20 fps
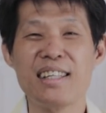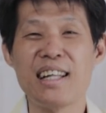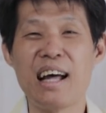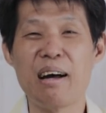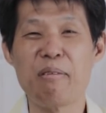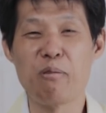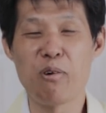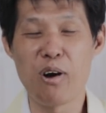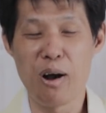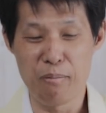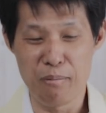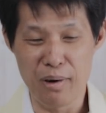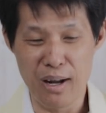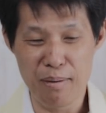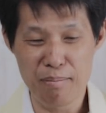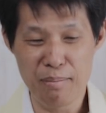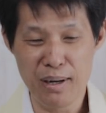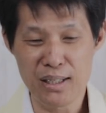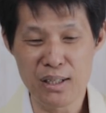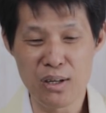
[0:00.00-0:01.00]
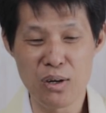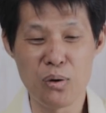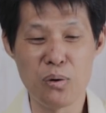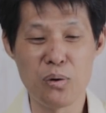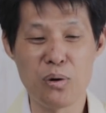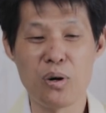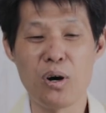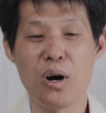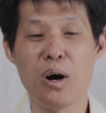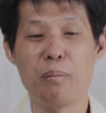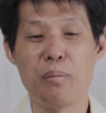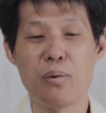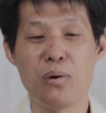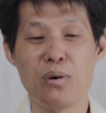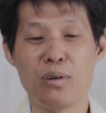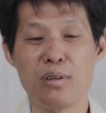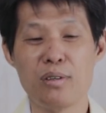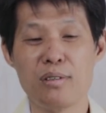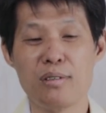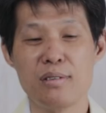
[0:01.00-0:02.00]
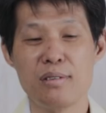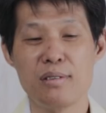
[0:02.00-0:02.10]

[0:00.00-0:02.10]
ตามความรักมั่นคงของพระองค์